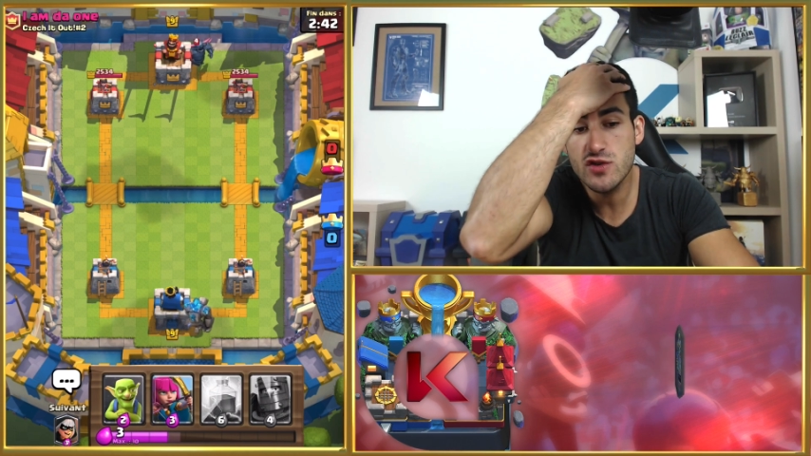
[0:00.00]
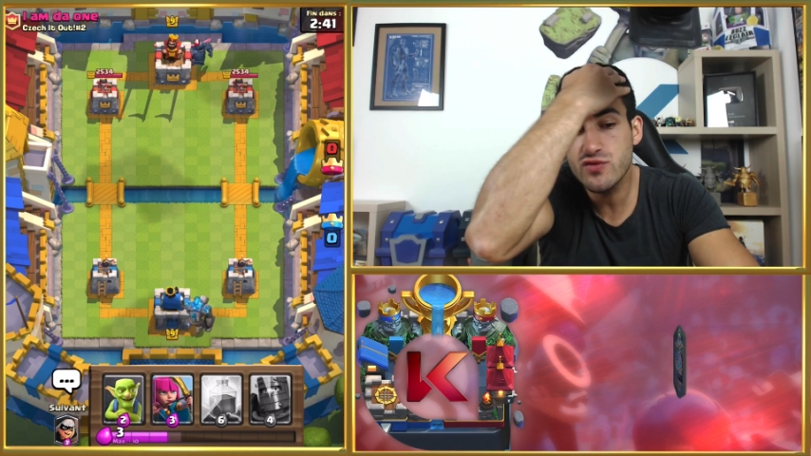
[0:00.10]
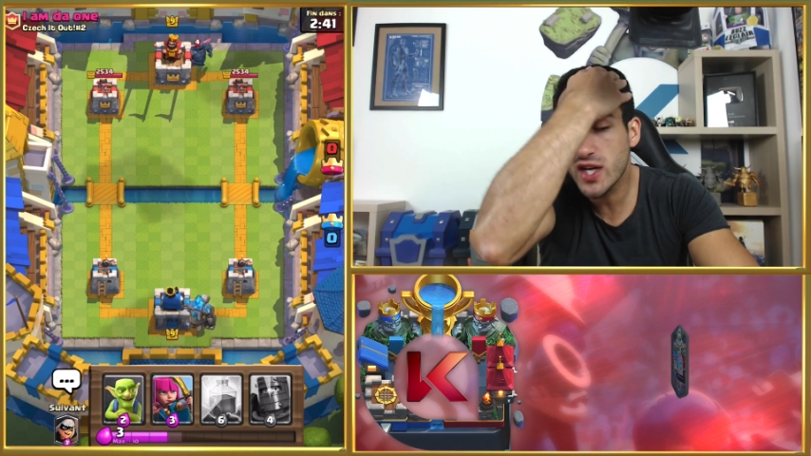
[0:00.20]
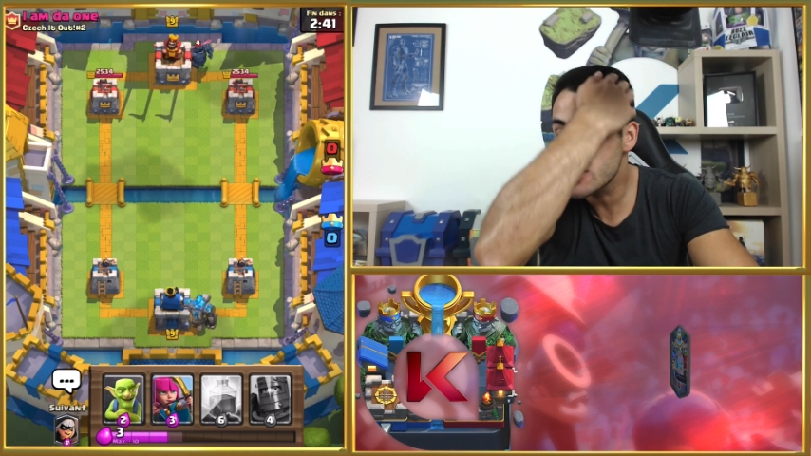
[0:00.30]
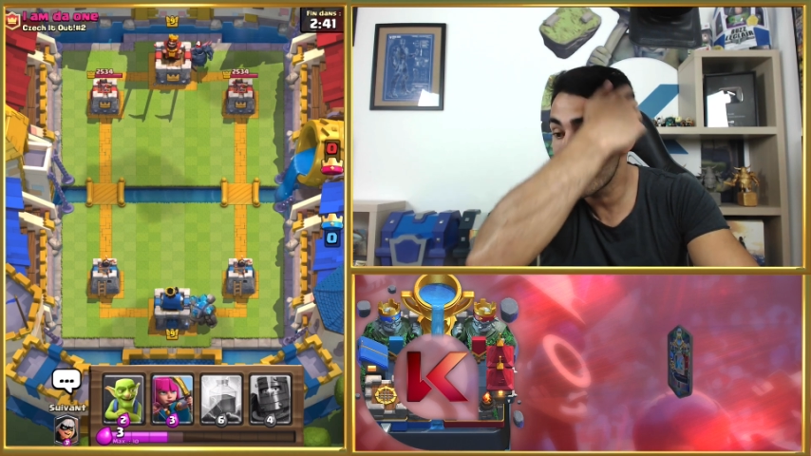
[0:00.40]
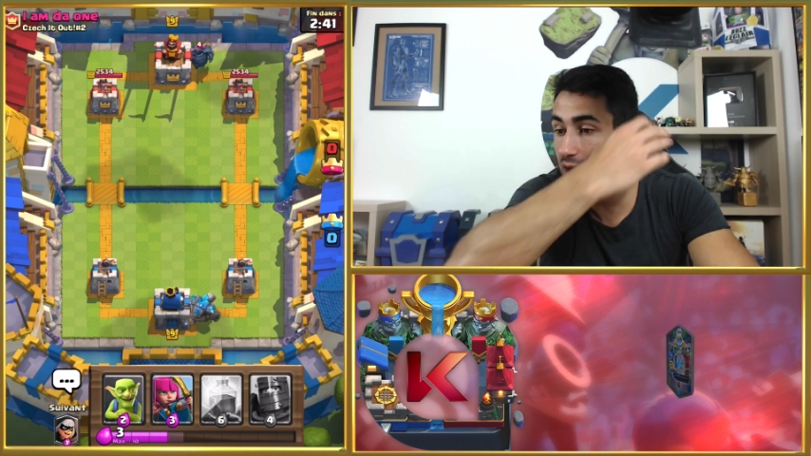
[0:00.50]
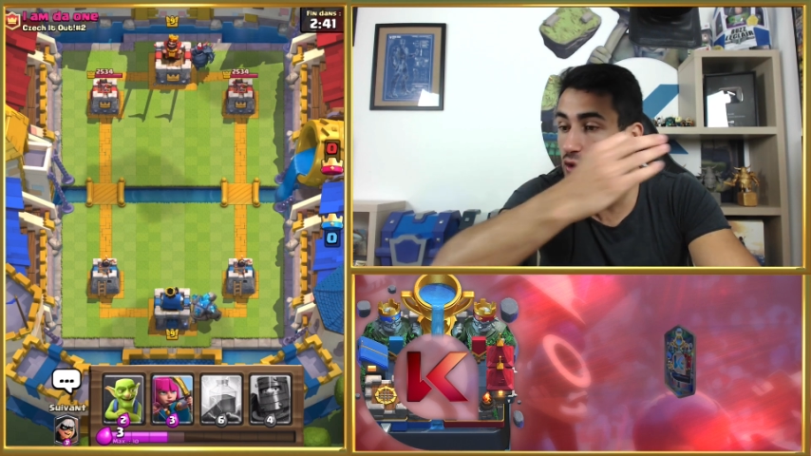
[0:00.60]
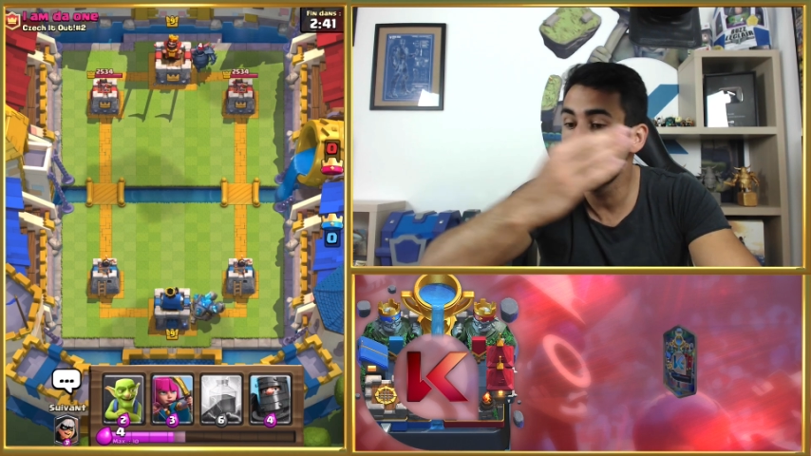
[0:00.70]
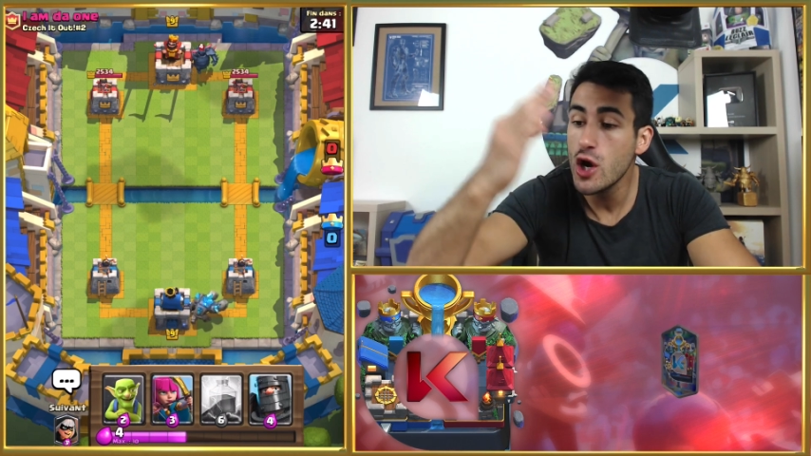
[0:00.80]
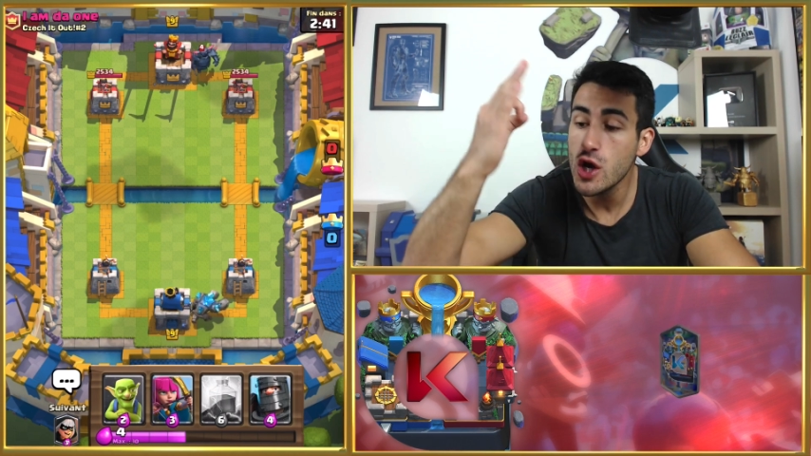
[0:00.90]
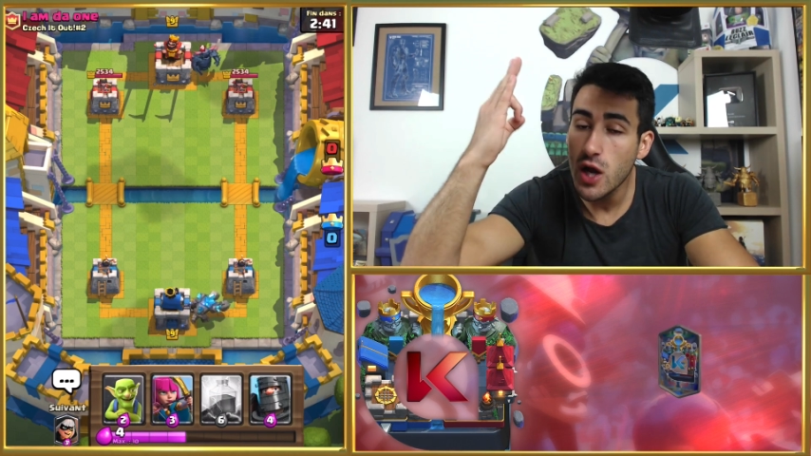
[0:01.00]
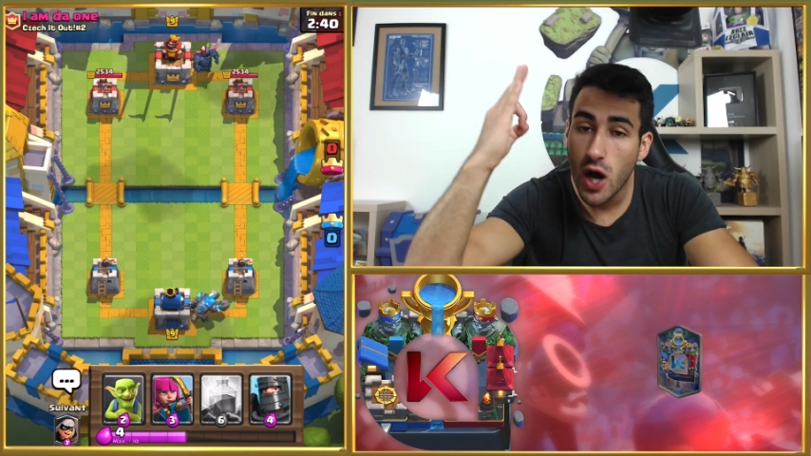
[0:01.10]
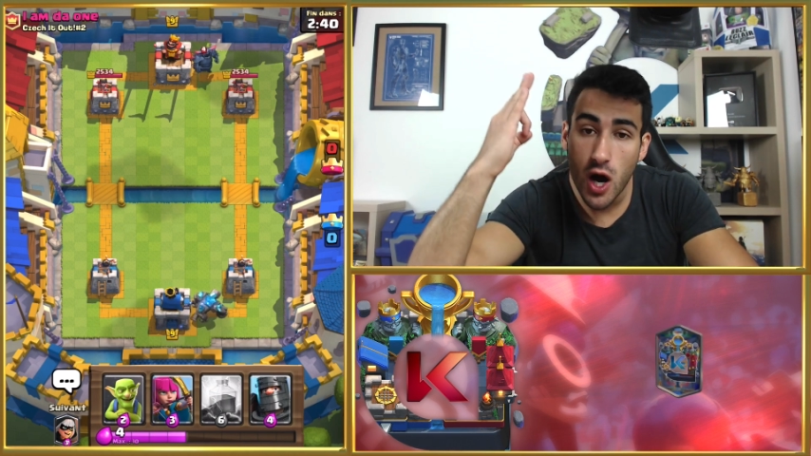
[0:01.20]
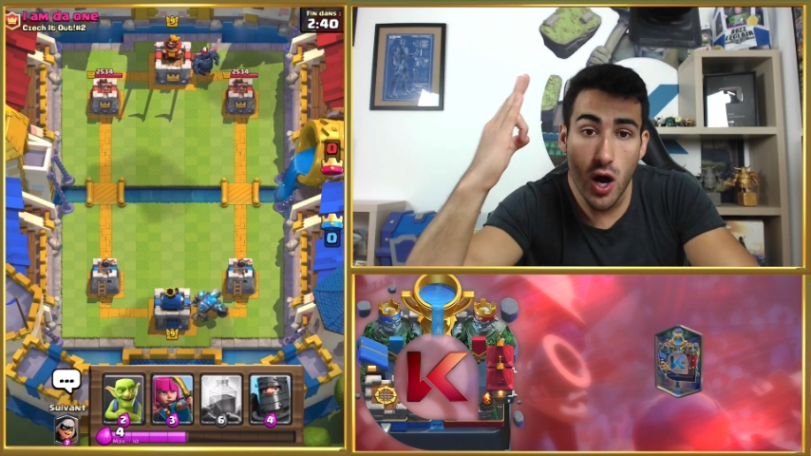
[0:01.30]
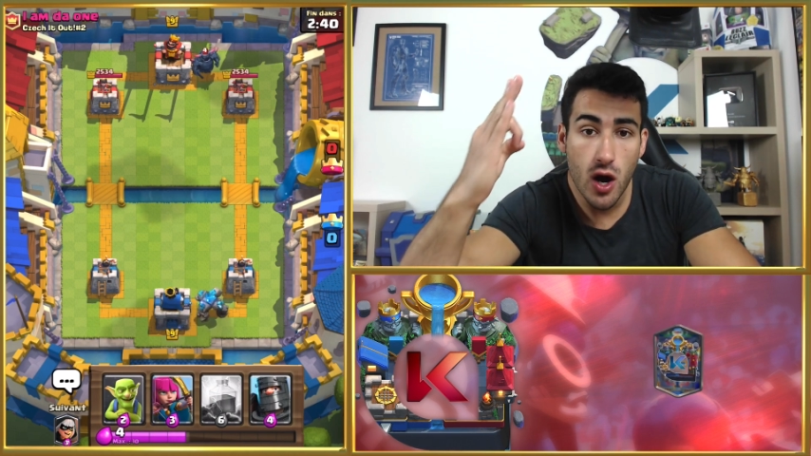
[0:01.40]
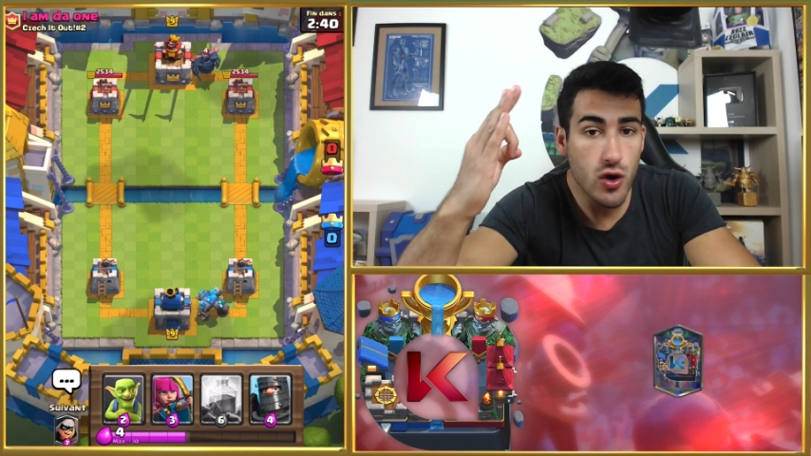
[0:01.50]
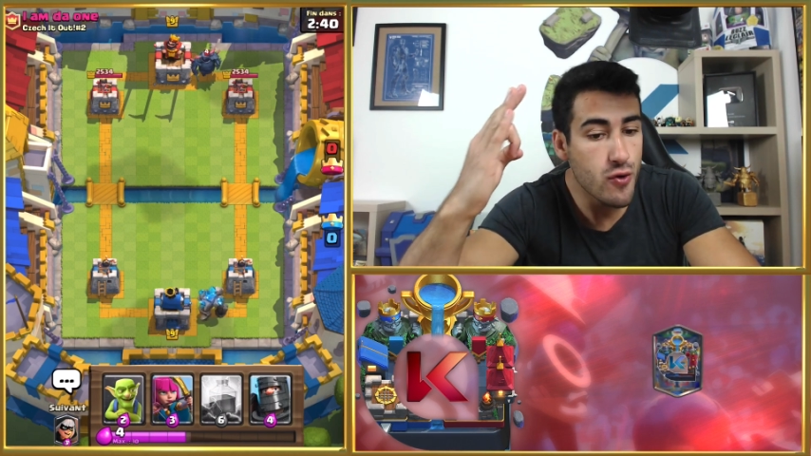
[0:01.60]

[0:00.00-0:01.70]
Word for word: Je vous cache pas que le